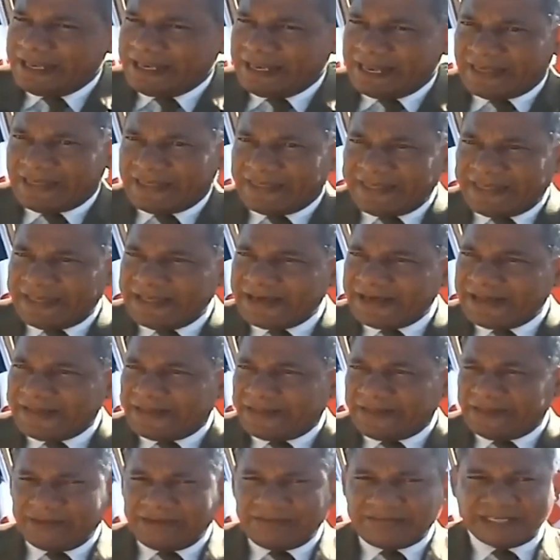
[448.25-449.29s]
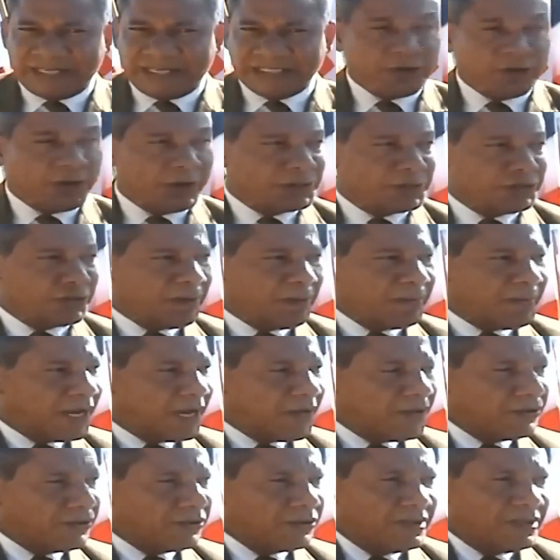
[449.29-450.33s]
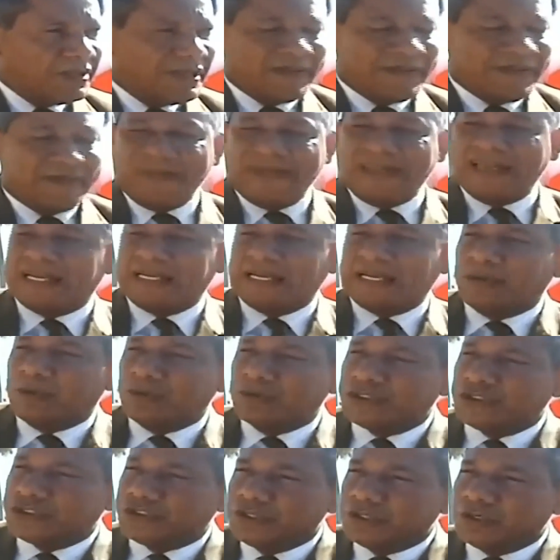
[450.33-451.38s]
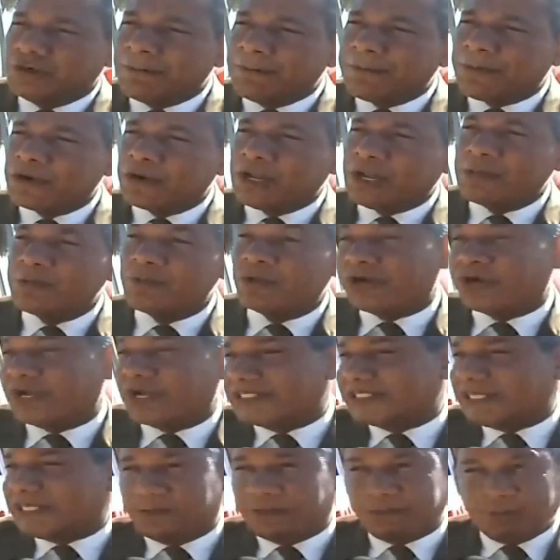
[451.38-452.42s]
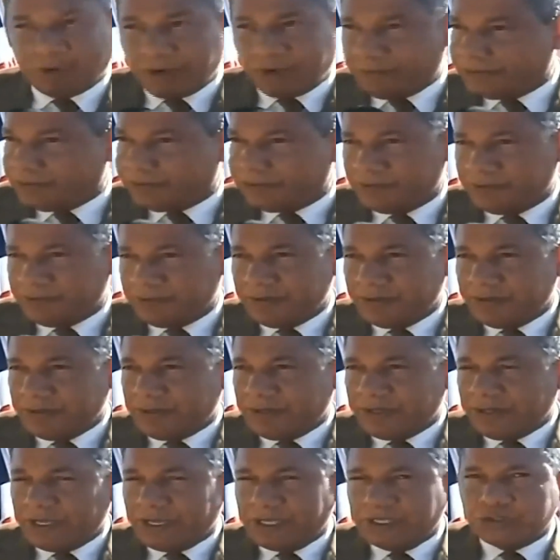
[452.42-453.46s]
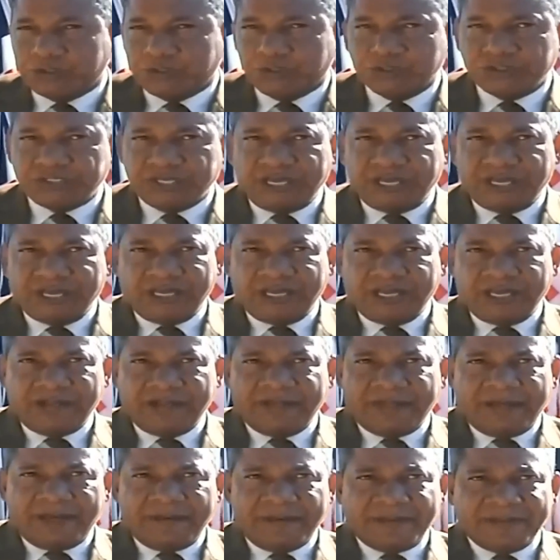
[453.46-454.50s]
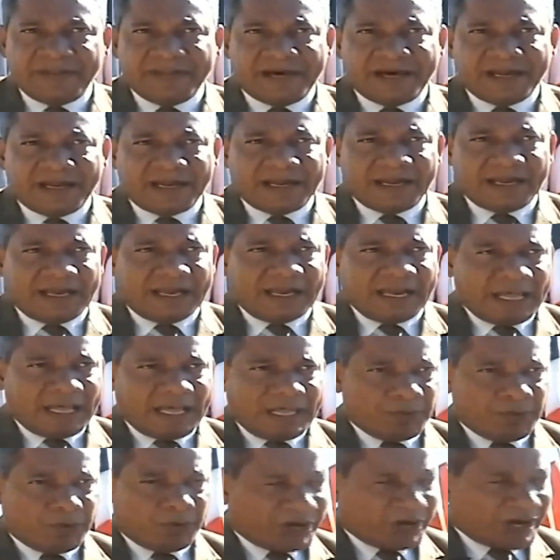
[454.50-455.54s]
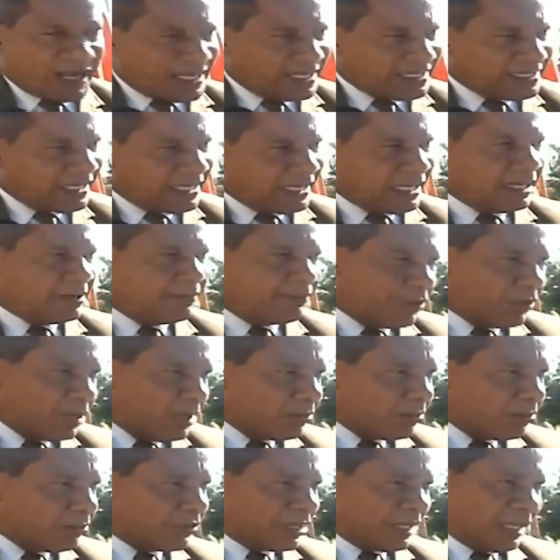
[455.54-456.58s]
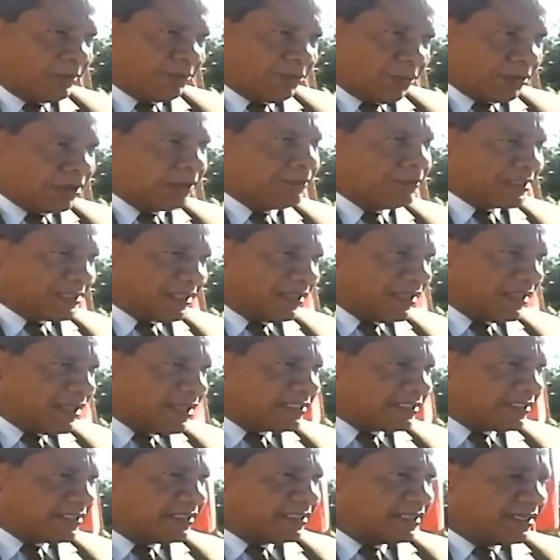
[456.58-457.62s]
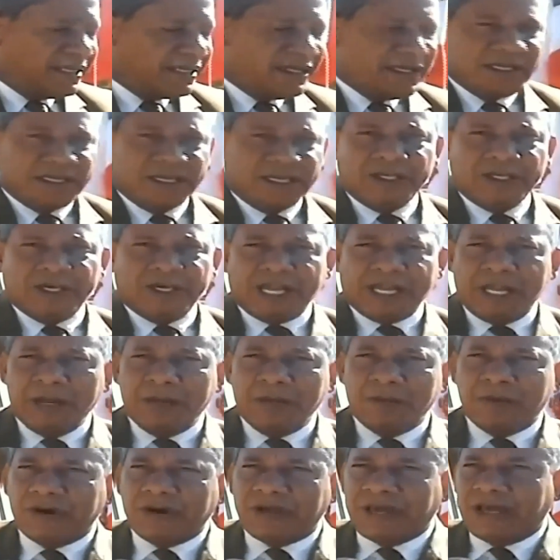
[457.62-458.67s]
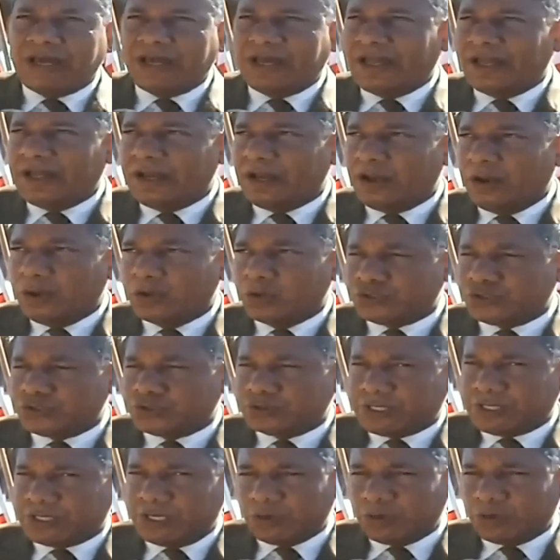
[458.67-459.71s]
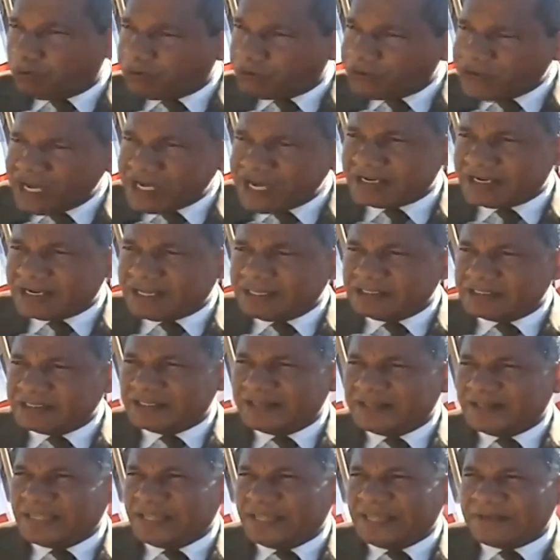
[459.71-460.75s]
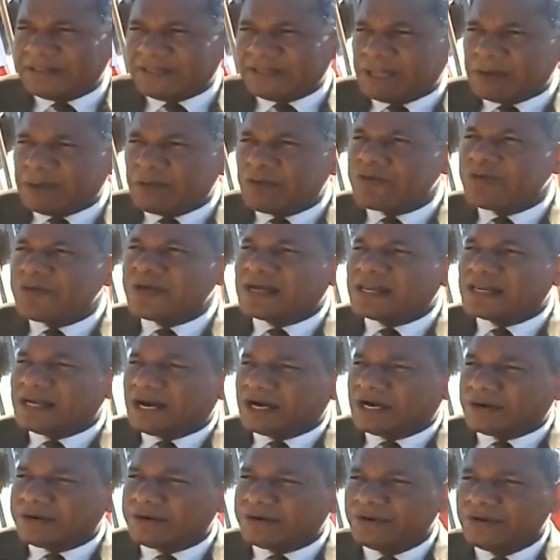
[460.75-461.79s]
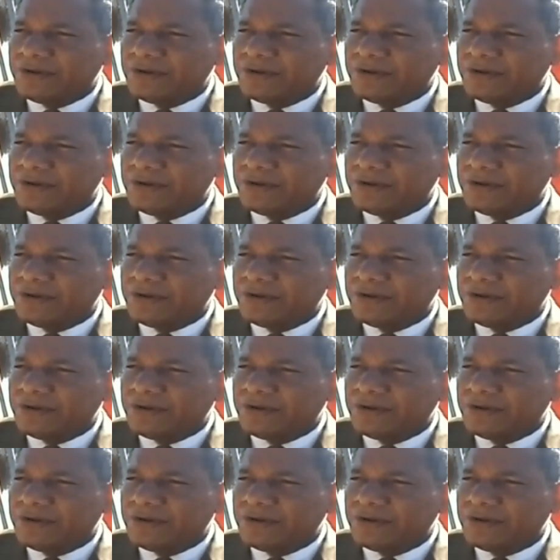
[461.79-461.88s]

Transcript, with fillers: la idea de Francisco Alberto Camaño de la revolución por la democracia del pueblo. Entonces eh, debe estar la democracia en el pueblo porque al pueblo le pertenece. Y creemos que los que nos gobiernan deben tener muy bien claro